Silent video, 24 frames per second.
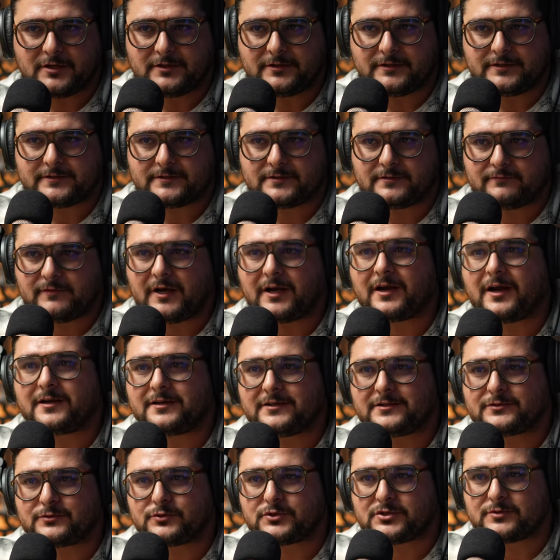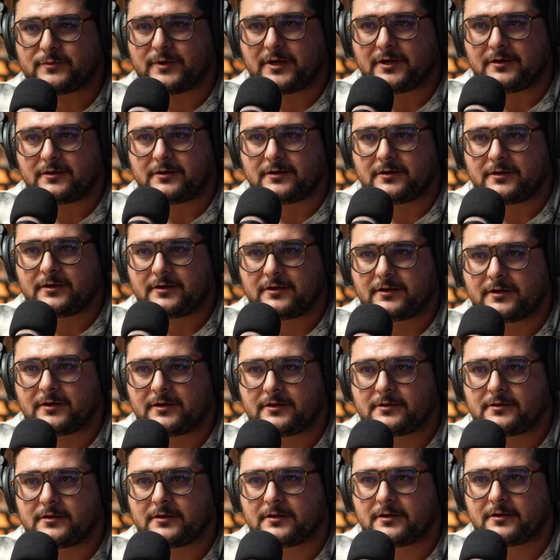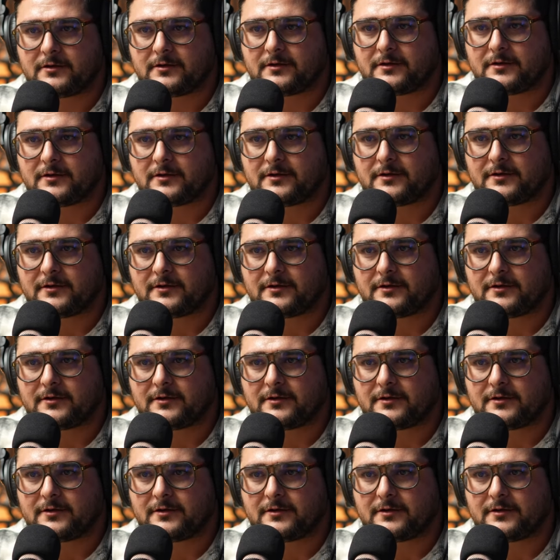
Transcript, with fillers: Ich würde aber gerne noch so mal gleich auch auf die noch